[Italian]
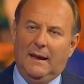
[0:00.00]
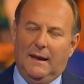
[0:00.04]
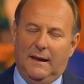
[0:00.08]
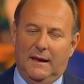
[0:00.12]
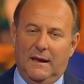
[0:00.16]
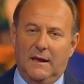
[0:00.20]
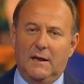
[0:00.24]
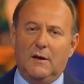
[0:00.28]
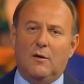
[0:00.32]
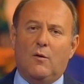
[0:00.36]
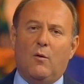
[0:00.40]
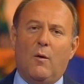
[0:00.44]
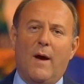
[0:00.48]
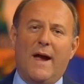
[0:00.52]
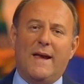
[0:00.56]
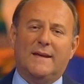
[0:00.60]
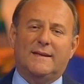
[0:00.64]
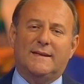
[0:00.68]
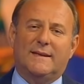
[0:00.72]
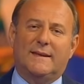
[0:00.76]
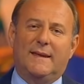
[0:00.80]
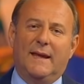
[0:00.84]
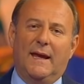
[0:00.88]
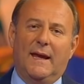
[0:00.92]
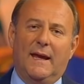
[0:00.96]
In
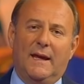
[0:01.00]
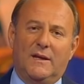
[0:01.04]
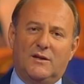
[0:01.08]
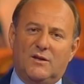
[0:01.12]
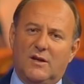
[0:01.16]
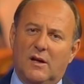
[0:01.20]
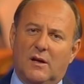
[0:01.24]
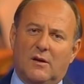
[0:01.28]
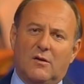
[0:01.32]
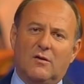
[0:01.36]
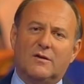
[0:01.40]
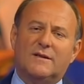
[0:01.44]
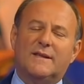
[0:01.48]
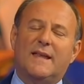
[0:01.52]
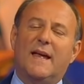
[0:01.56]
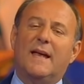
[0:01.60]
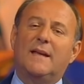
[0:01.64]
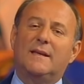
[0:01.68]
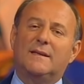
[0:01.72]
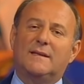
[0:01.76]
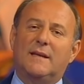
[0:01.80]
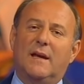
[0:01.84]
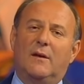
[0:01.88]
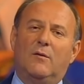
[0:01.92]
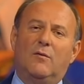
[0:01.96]
queste
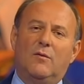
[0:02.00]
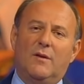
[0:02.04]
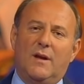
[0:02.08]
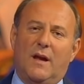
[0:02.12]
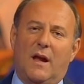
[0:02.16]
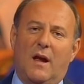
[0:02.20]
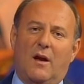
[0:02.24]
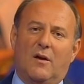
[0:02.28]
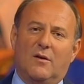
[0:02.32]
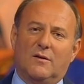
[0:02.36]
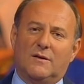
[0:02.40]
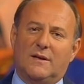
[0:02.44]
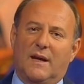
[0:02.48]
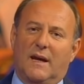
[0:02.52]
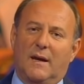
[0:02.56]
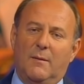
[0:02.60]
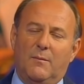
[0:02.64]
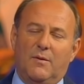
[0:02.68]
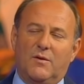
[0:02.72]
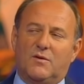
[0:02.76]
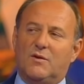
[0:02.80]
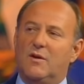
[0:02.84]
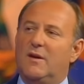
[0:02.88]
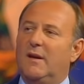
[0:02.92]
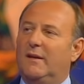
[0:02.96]
circostanze l'unica cosa che
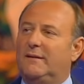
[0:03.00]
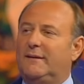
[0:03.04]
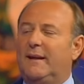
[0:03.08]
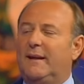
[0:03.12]
bisogna